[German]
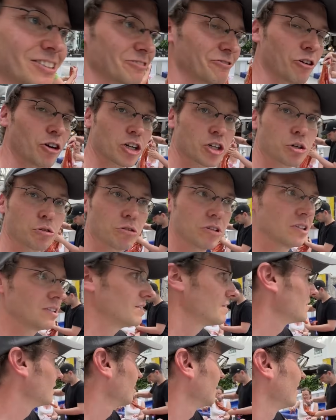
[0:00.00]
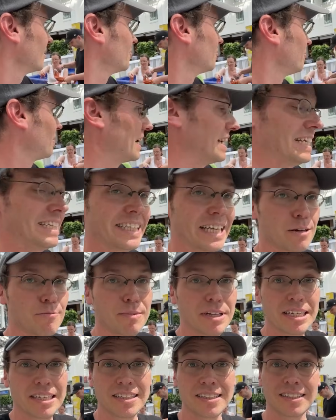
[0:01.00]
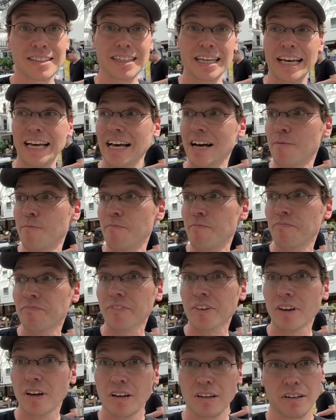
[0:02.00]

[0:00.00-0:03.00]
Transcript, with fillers: Voll cool, weil nämlich ähm,